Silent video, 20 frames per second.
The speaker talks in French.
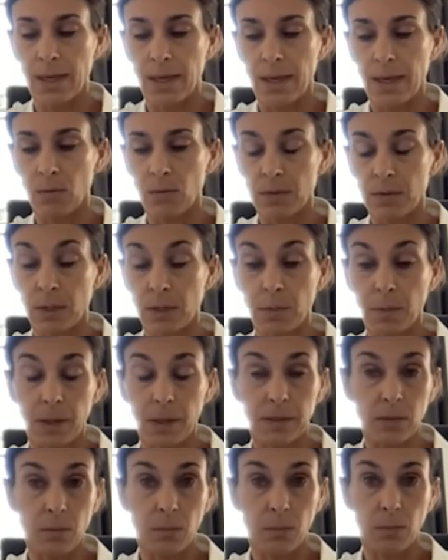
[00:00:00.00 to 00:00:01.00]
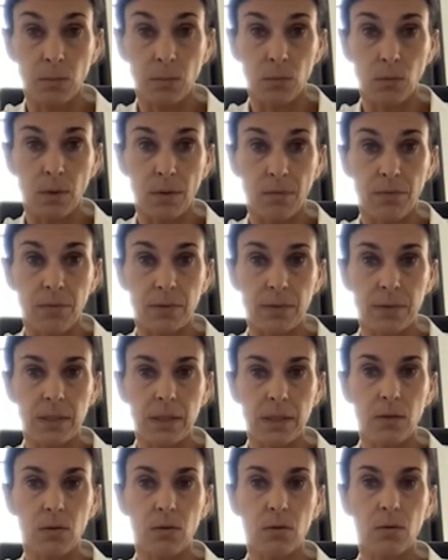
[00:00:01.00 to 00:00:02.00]
Et on sait, par exemple, pour le droit
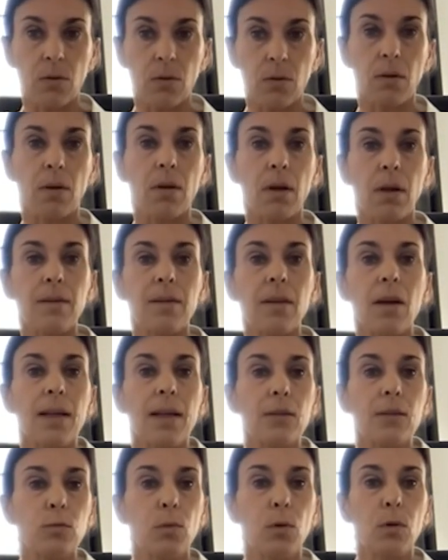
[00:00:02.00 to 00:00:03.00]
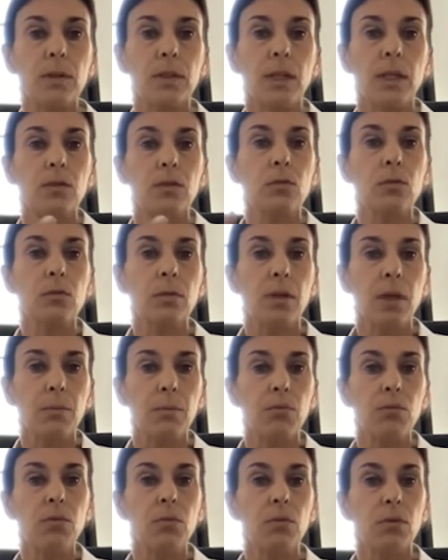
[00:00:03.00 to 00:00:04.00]
français, que euh, dans la subordination, on a
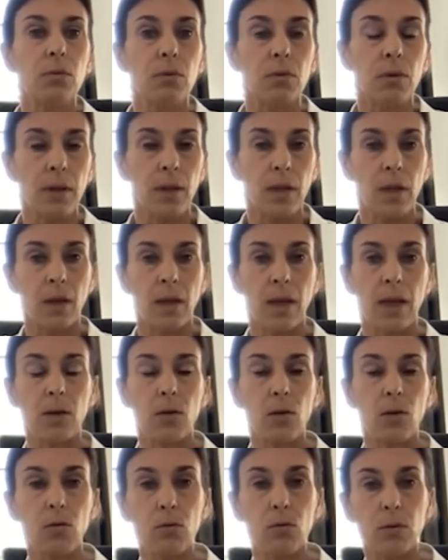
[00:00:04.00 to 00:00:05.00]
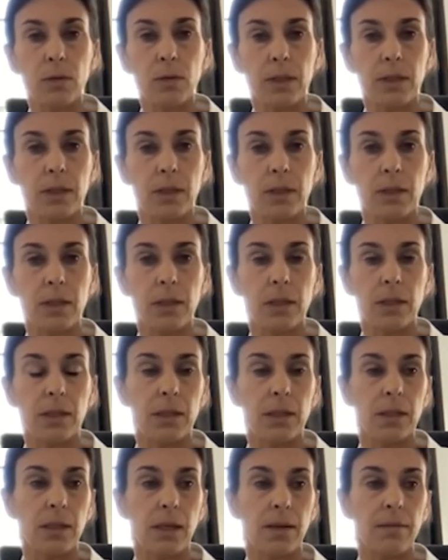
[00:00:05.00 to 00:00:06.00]
pu euh, inclure des,
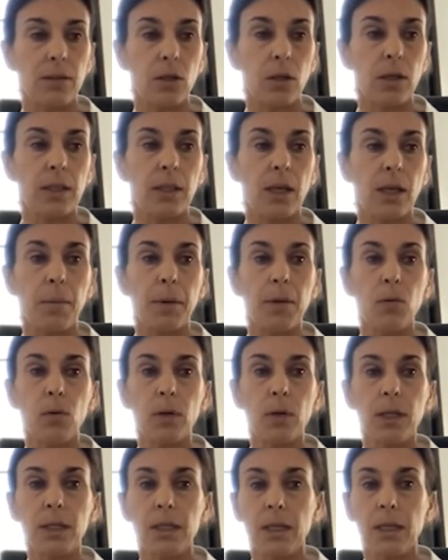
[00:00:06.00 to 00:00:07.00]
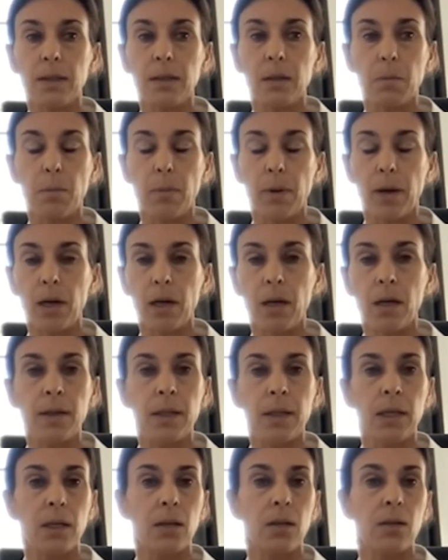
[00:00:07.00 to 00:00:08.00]
travailleurs qui, a priori, n'y étaient pas.
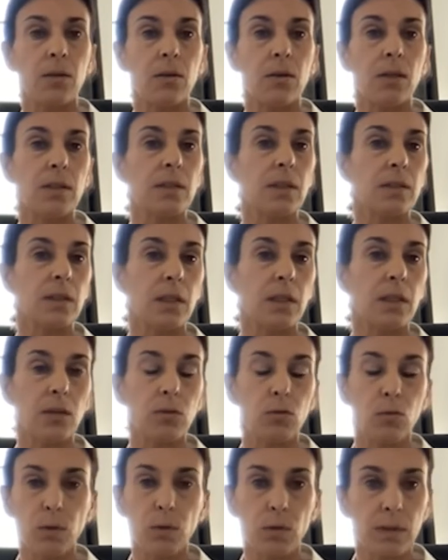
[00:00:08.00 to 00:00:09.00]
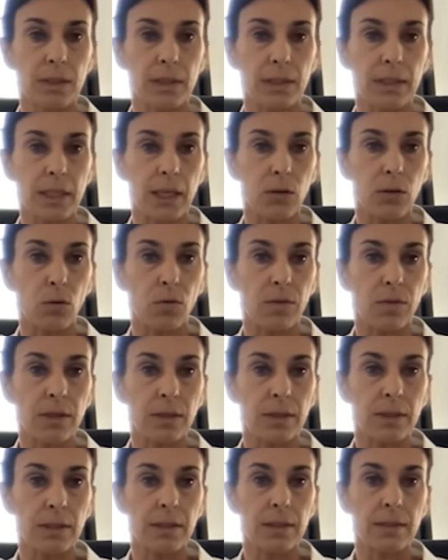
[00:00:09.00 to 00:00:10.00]
Euh, et ça, ça date du milieu des années
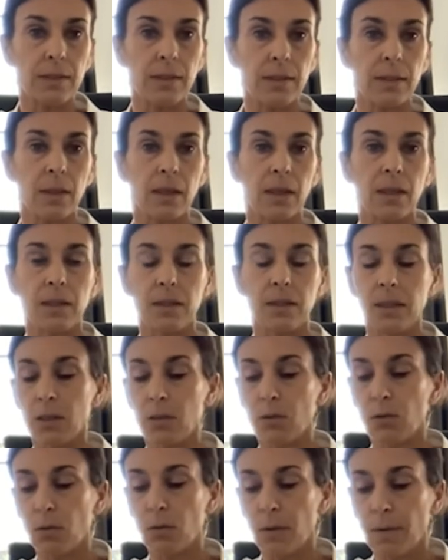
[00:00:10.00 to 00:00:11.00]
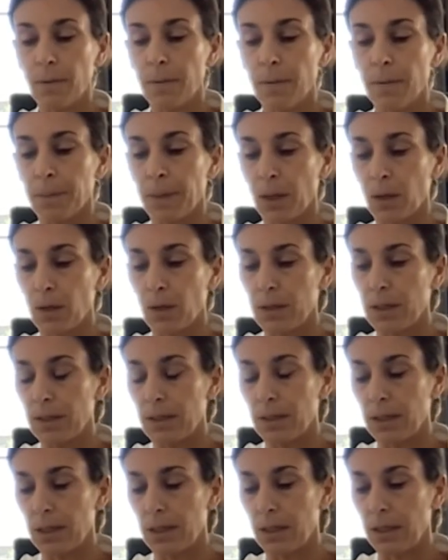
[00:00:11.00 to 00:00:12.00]
90. Hein. L'idée que
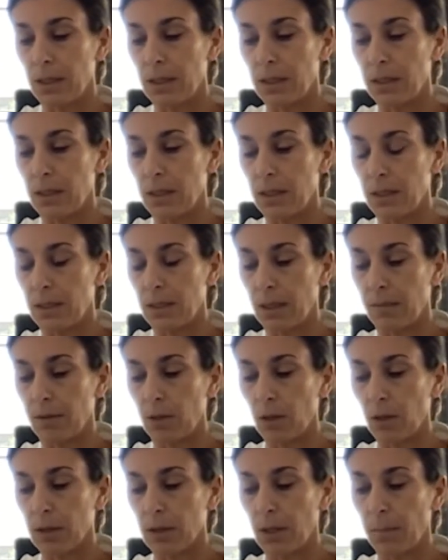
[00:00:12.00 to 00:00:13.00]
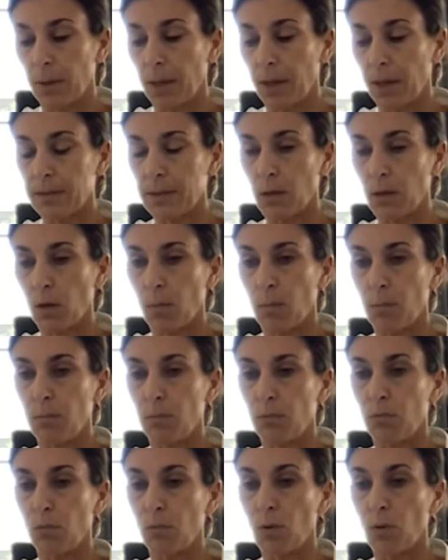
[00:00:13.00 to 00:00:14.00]
des, travailleurs qui apparaissaient comme
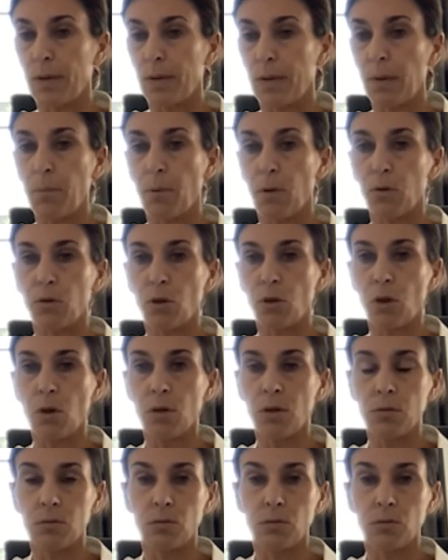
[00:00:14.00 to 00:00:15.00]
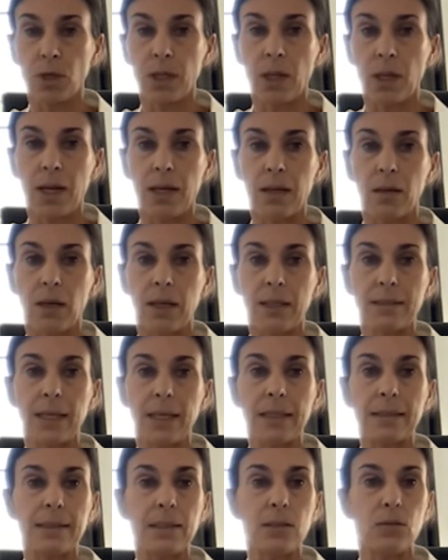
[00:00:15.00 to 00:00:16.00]
plutôt indépendants, en tout cas dans, dans
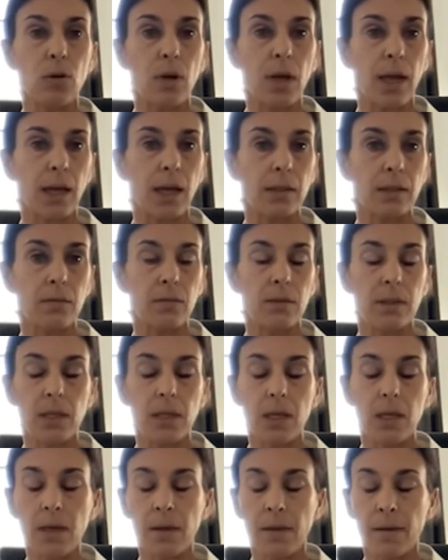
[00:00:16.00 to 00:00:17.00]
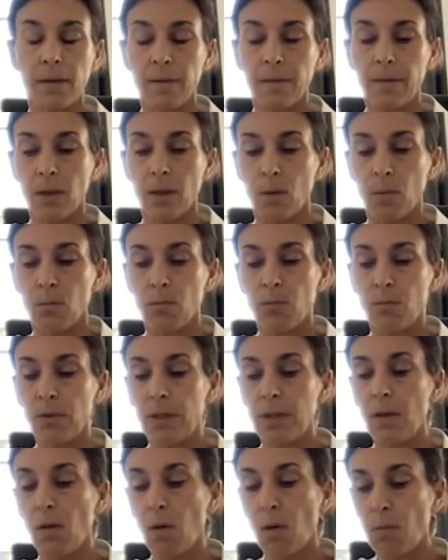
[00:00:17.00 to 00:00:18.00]
l'exercice de leur activité, pouvaient
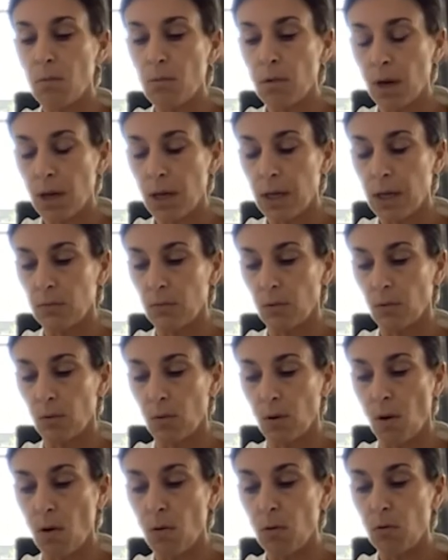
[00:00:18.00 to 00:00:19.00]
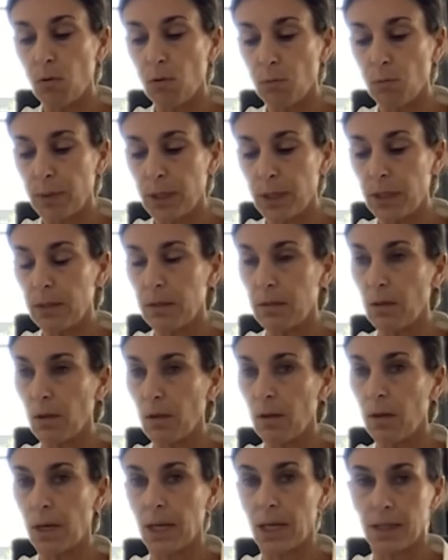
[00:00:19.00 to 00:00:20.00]
néanmoins être englobés
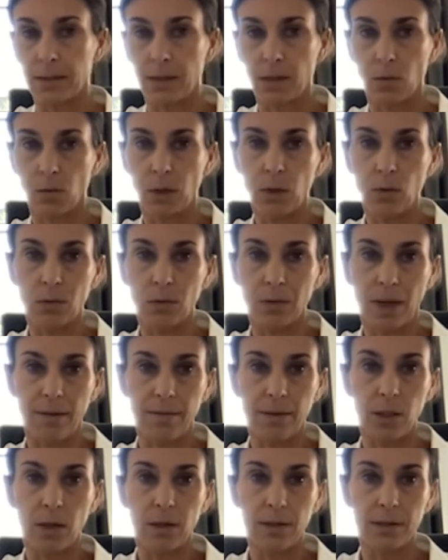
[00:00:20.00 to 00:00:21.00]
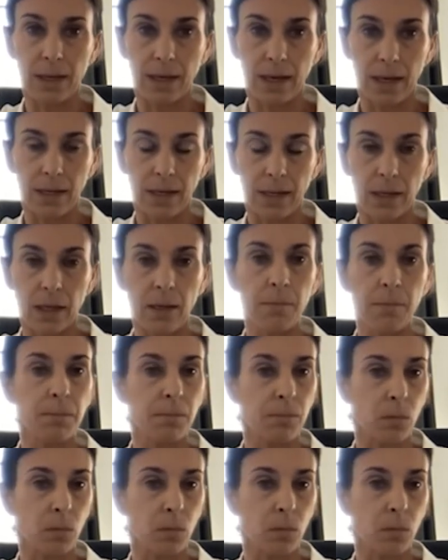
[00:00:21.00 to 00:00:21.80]
dans la catégorie de travailleurs salariés.